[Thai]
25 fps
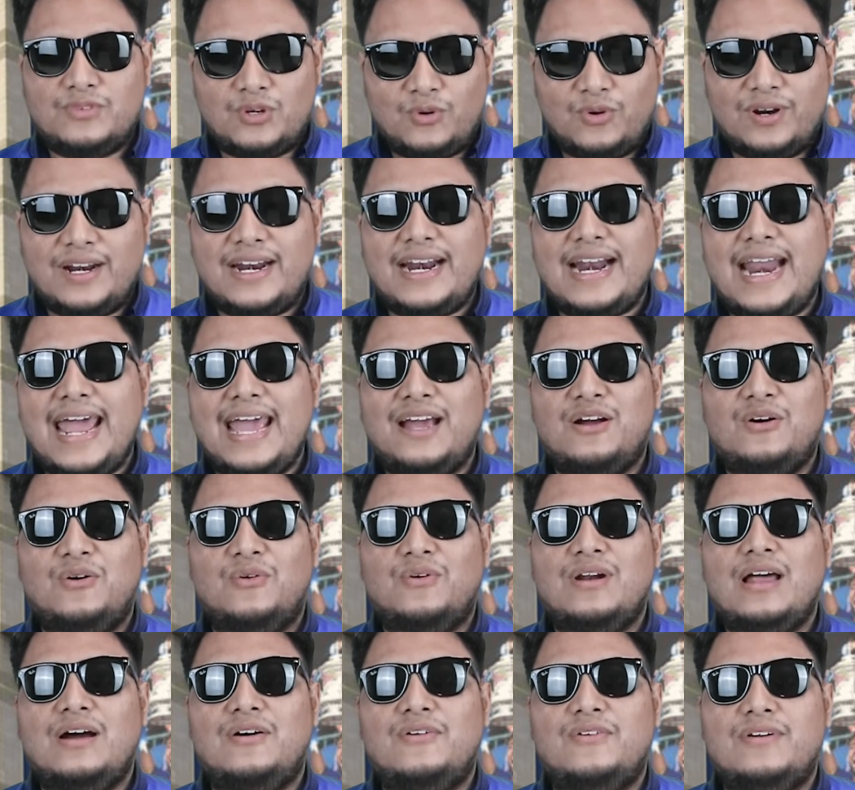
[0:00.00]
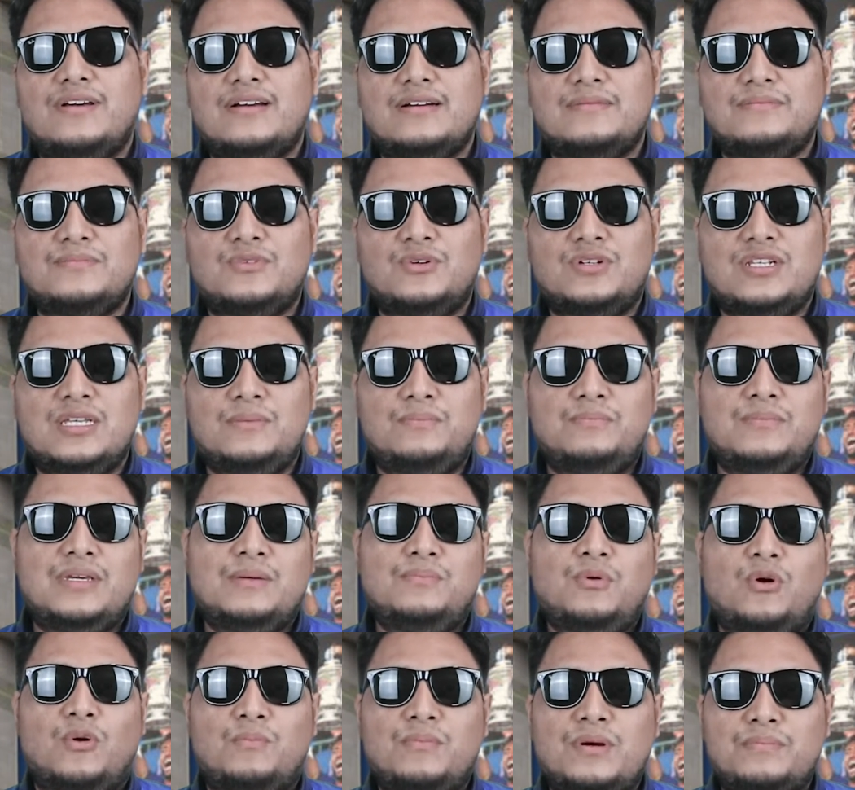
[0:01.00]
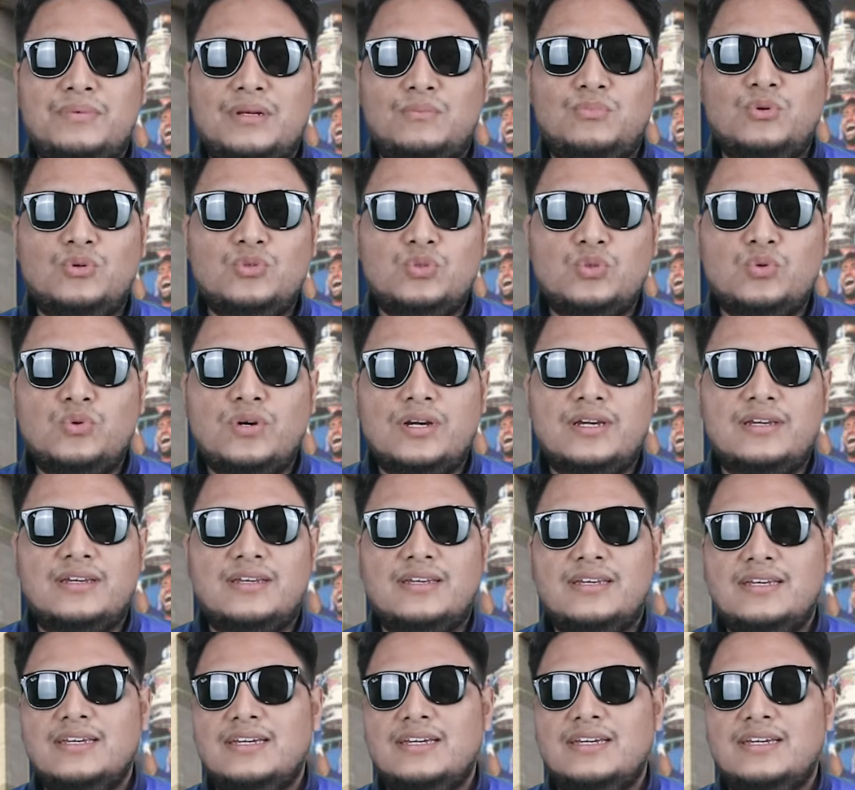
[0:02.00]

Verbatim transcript: คนแรกของเรานะครับโดยที่มีผมมาเป็นผู้ช่วย